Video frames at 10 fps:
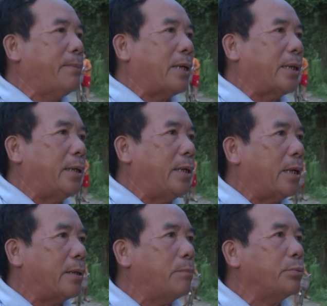xi măng này
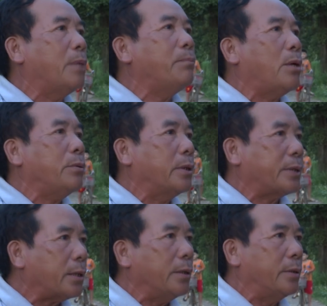là không đảm bảo
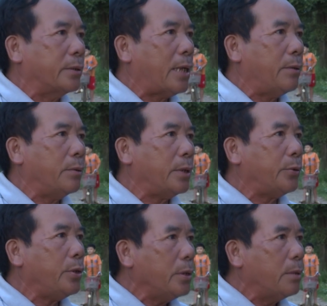được chất lượng theo
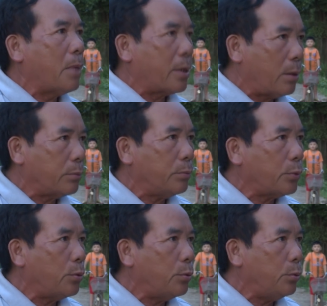cái tuyến đường bà con
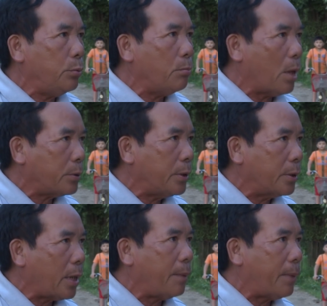chúng tôi bỏ
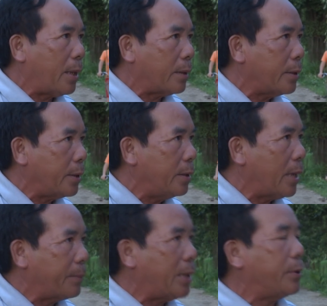tiền ra mà thực
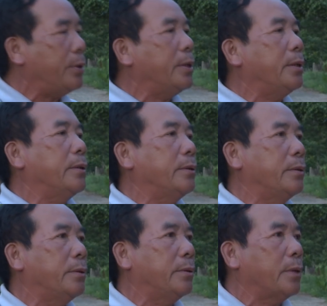hiện làm theo tuyến
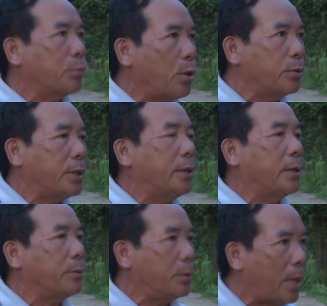đường nông thôn xây
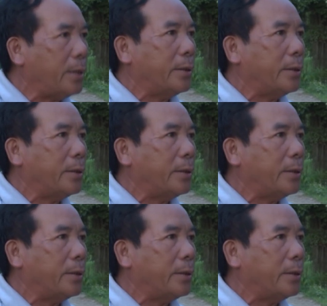dựng nông thôn